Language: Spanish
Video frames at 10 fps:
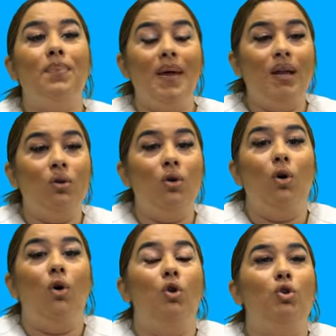Pero
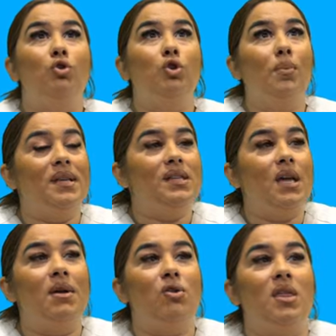yo
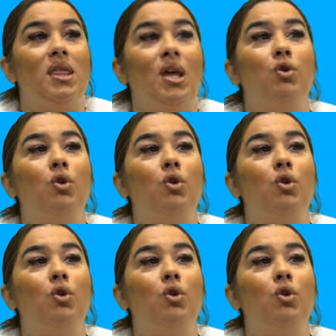pensaba, yo decía,